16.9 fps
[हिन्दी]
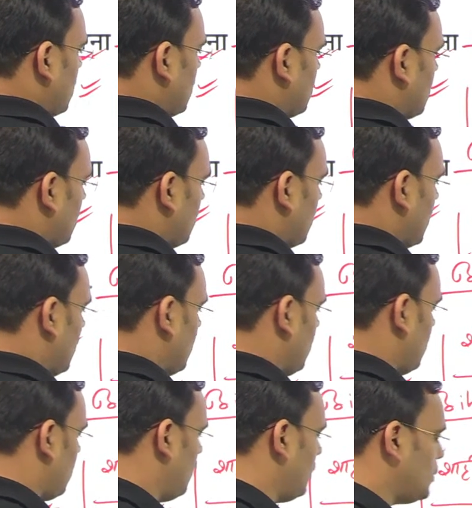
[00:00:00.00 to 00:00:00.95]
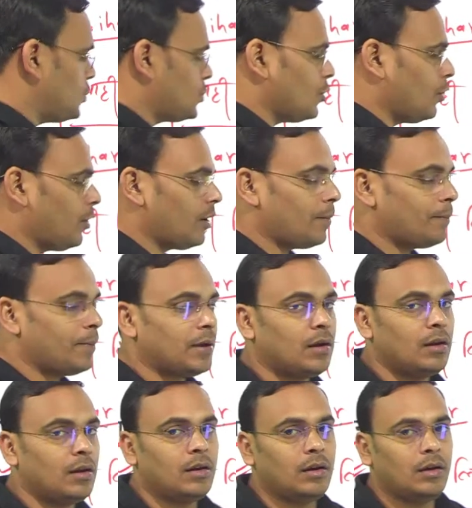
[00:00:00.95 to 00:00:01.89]
संकेतक यानी कि
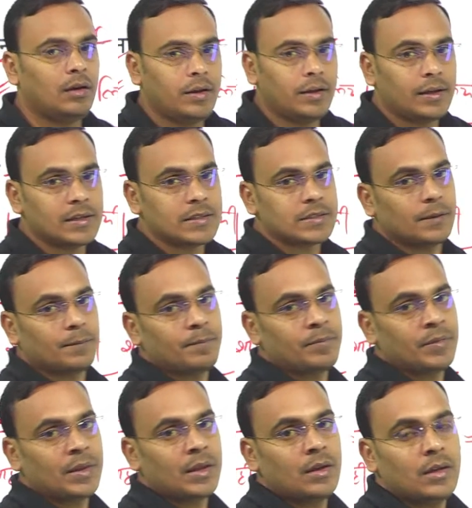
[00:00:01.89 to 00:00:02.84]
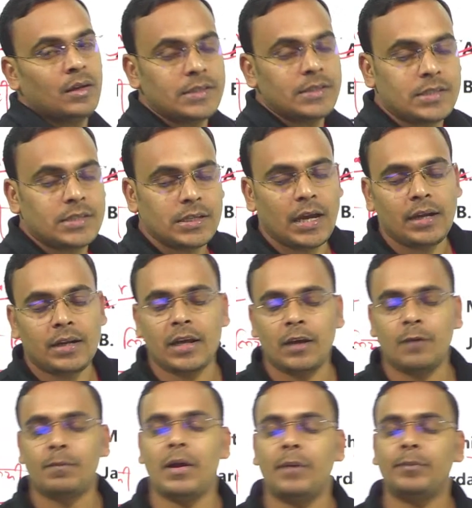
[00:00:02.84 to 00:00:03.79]
जोग्राफिकल इंडिकेशन जीआई
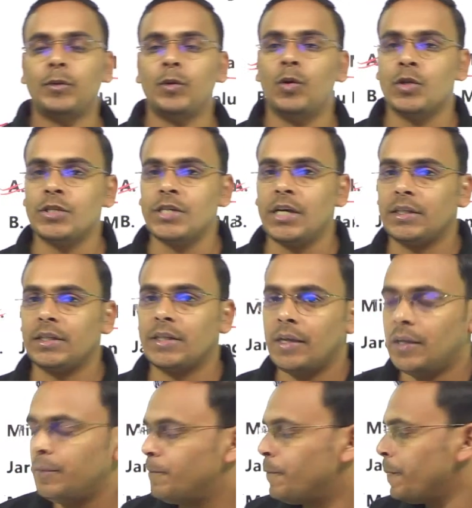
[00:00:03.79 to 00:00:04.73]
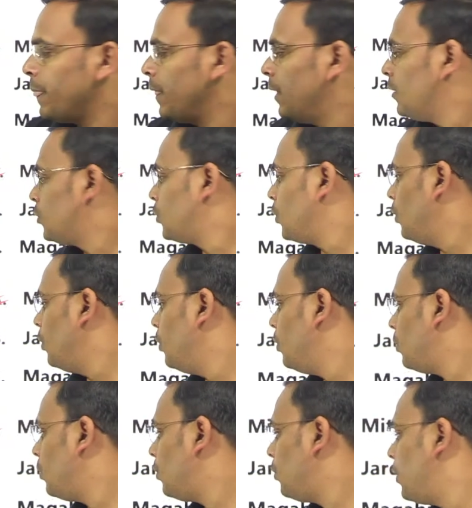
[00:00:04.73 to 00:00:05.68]
टैग प्राप्त हो जाता है तो
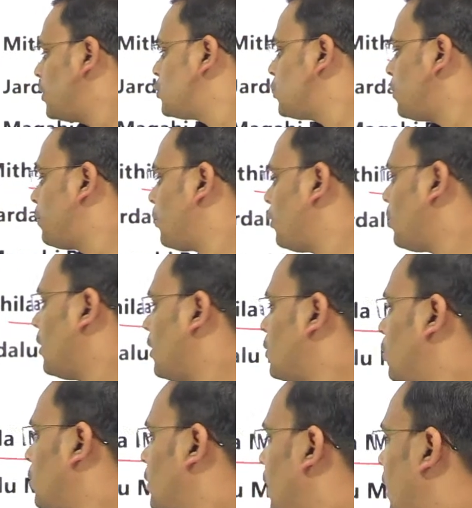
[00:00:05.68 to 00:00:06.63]
वह जो प्रोडक्ट